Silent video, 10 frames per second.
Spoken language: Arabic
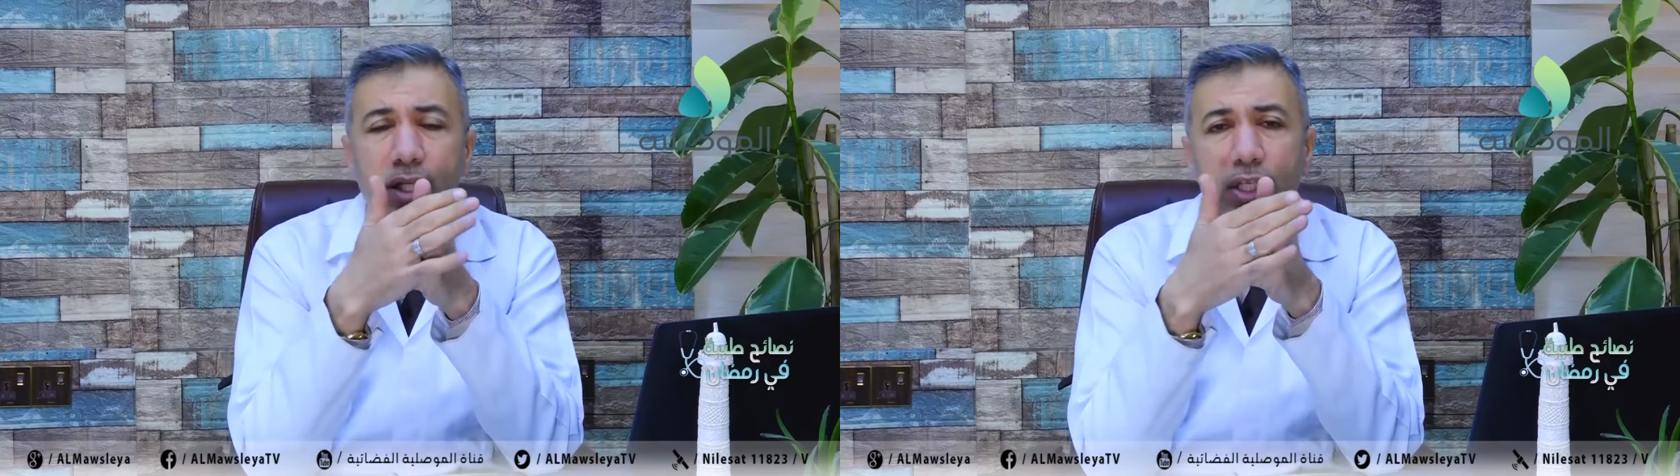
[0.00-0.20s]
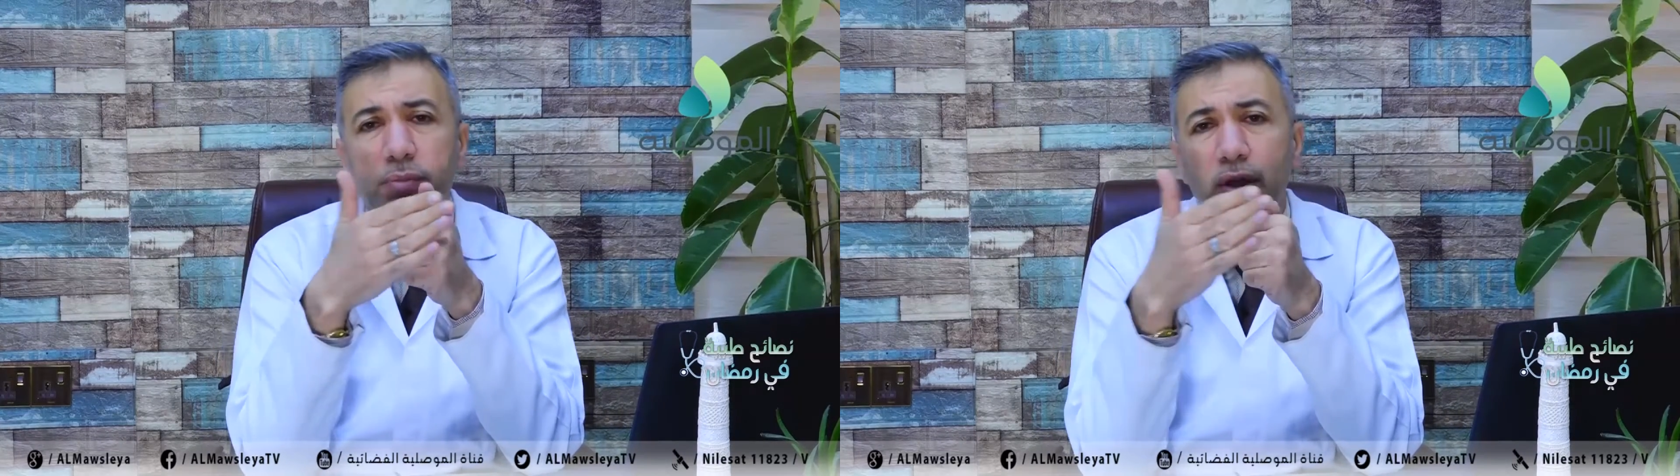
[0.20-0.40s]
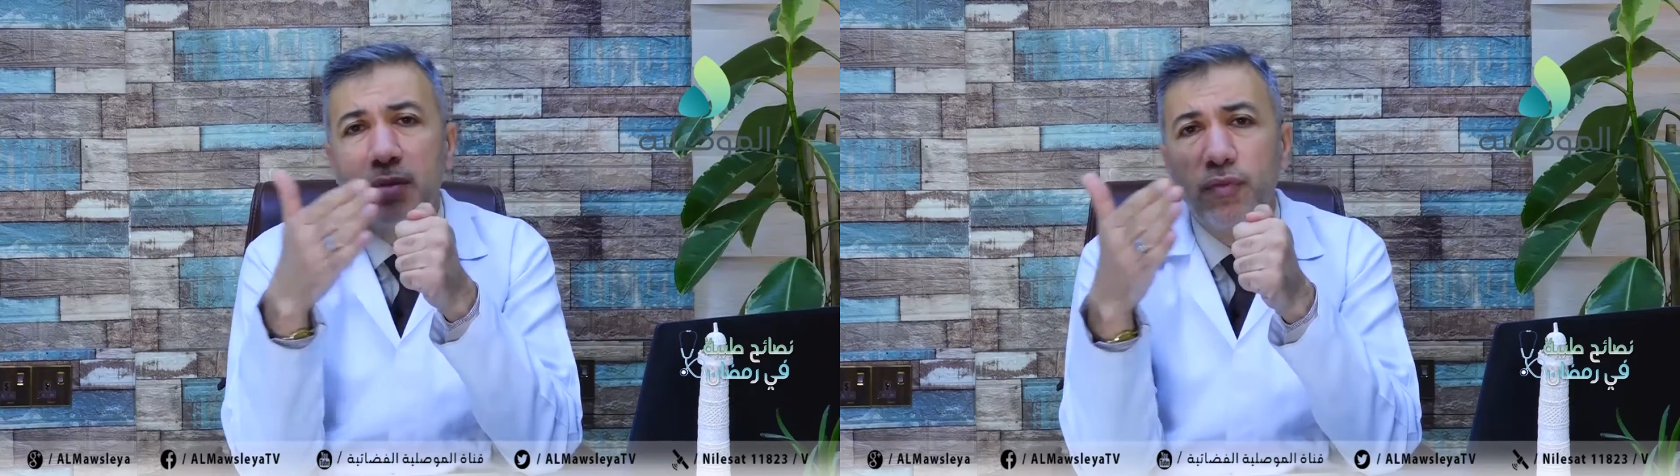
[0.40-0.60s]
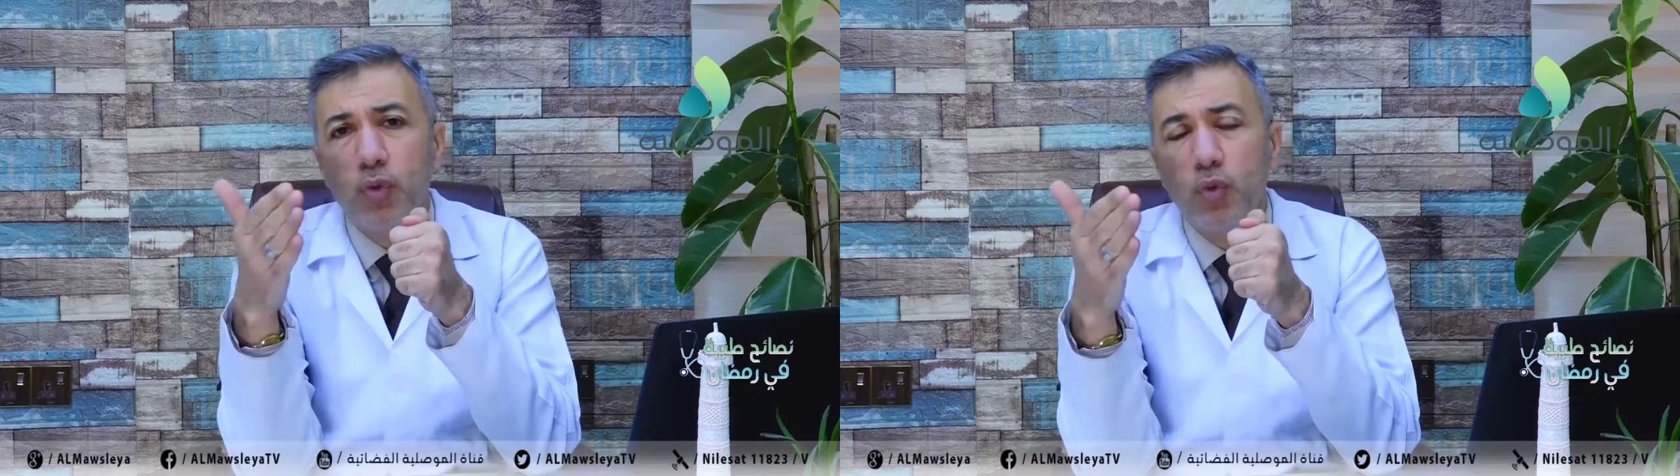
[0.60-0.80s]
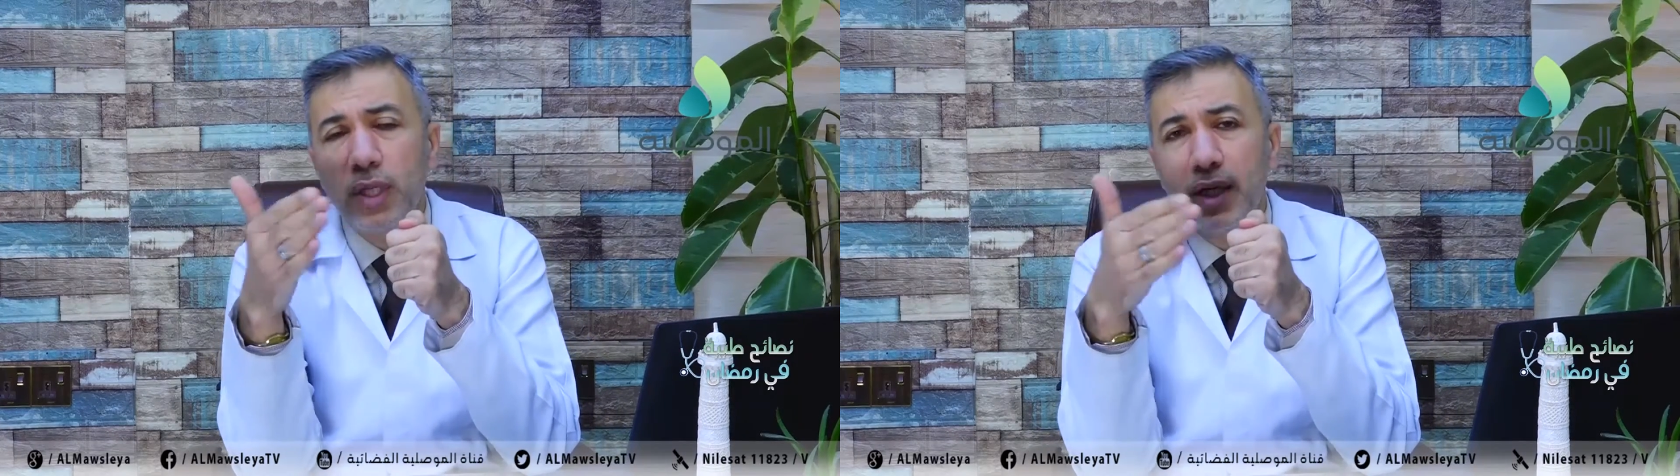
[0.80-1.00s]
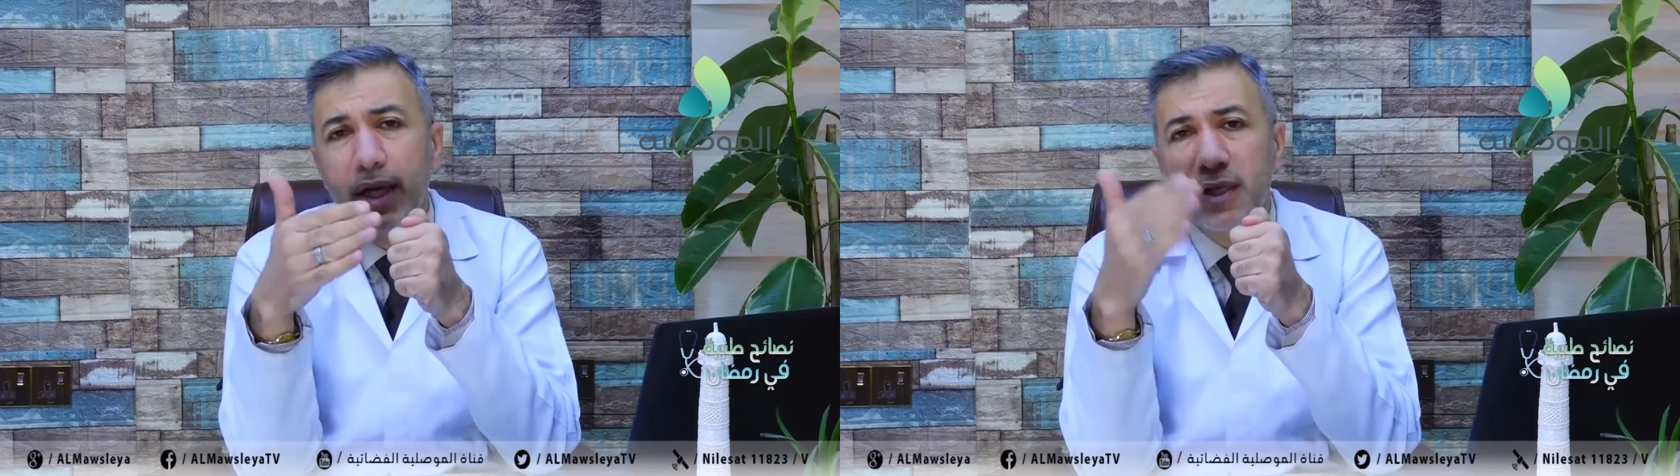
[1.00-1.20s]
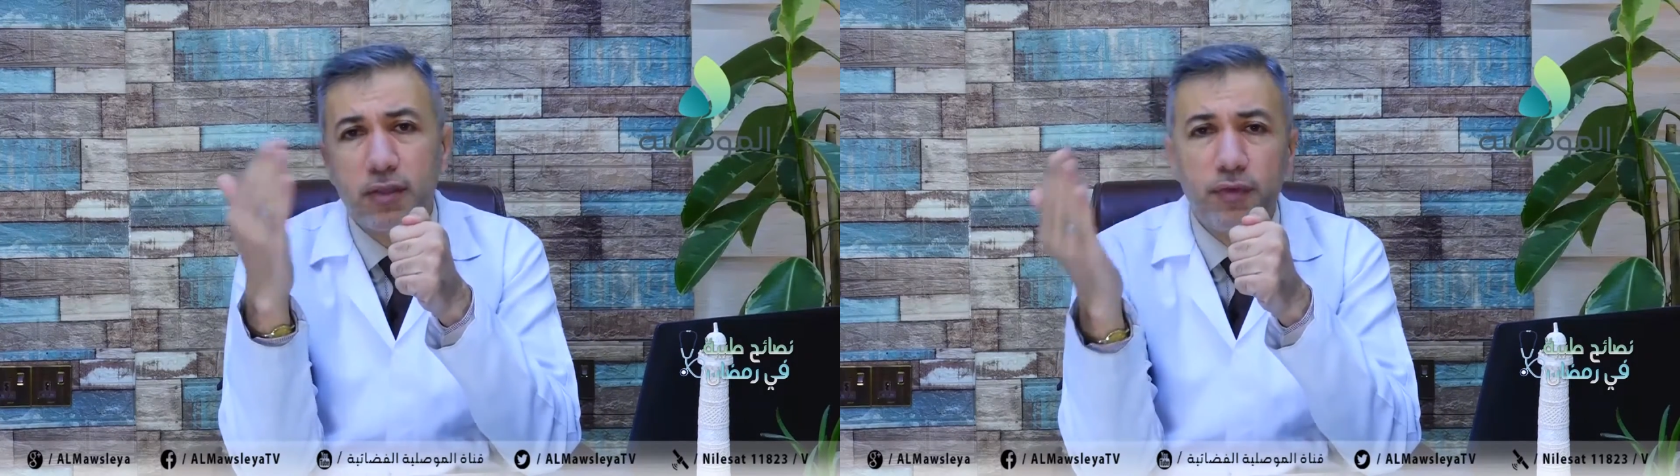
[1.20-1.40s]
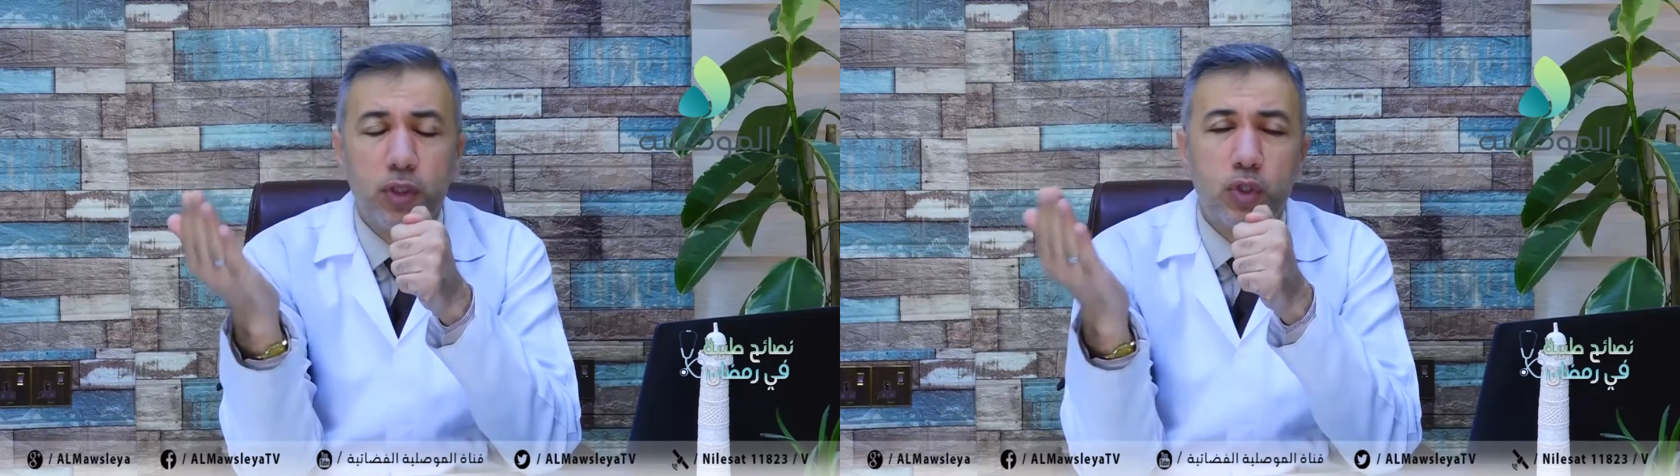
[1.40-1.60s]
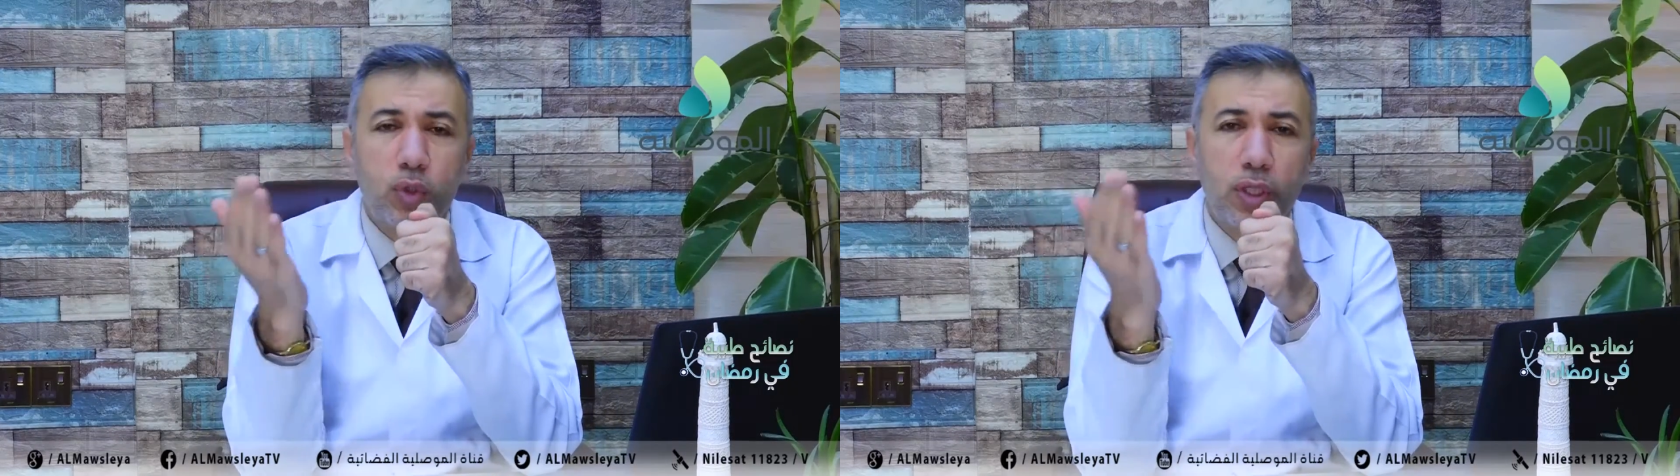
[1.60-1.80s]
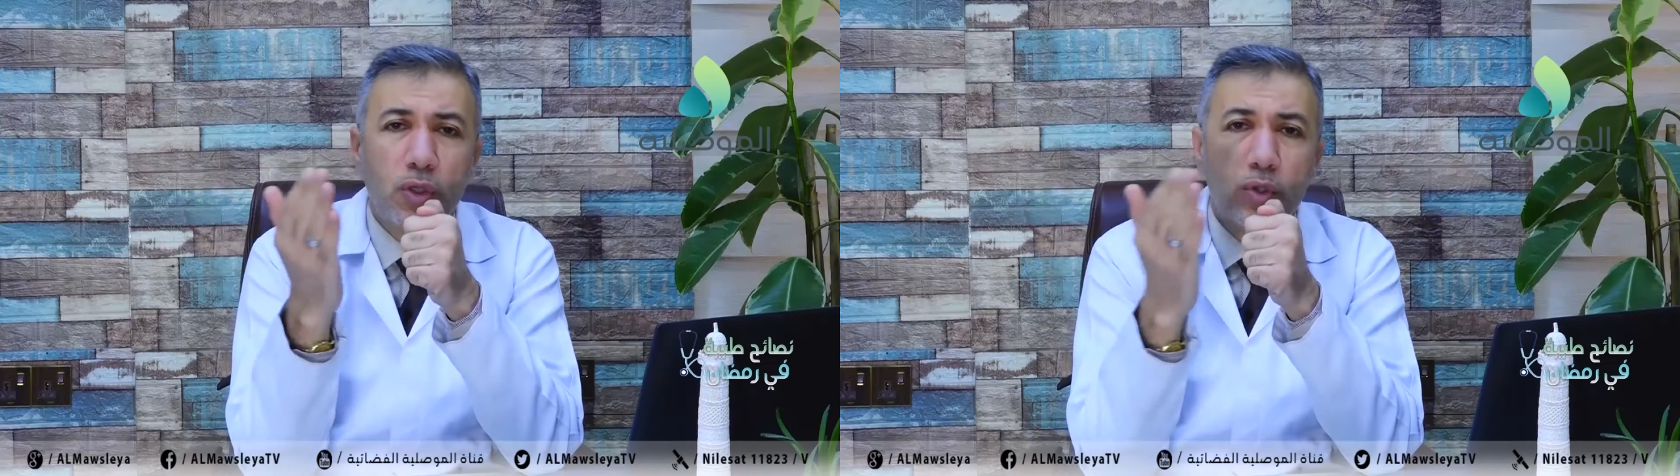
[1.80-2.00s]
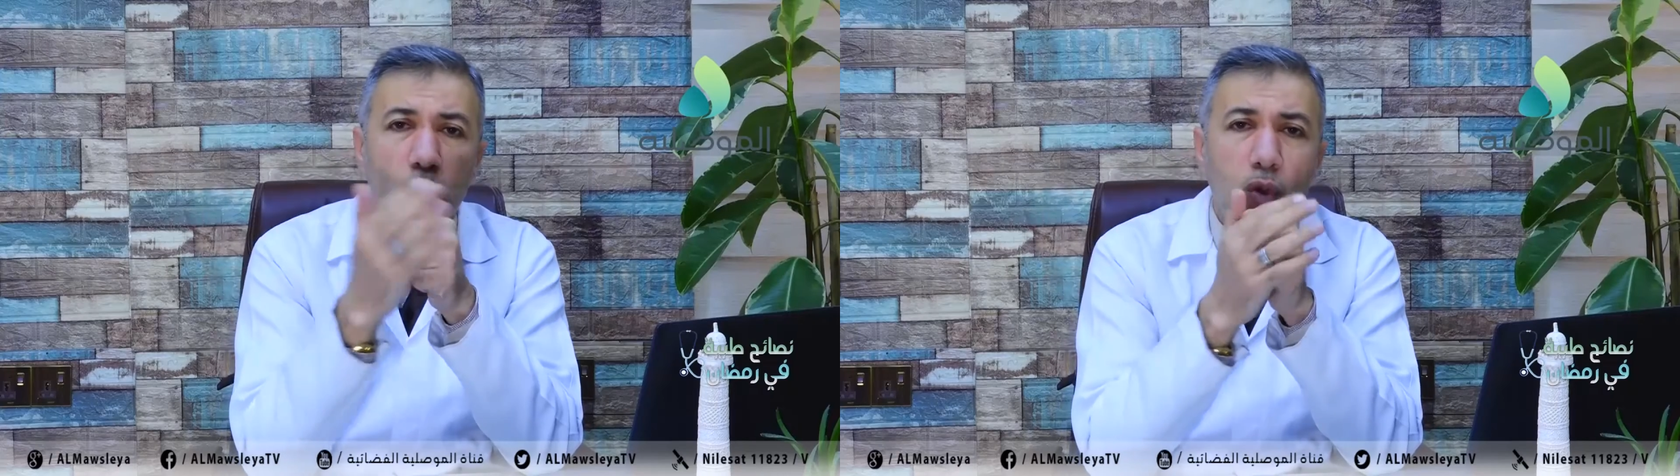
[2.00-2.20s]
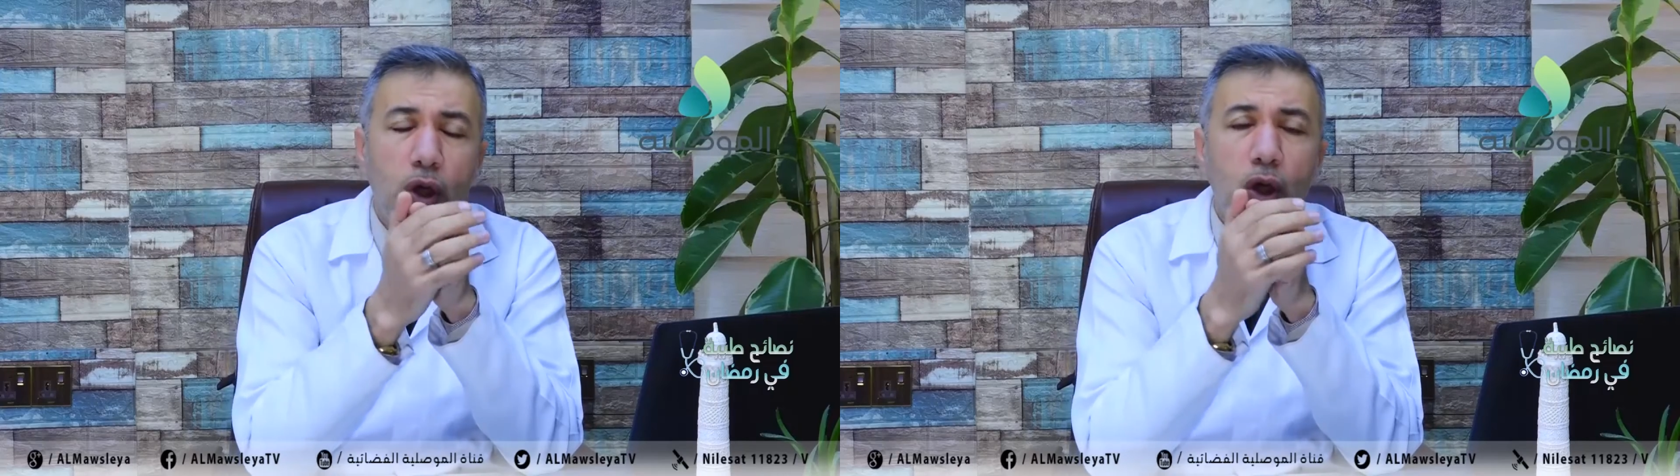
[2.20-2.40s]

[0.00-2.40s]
يبدي مفعولة لا يرتفع السكر عنده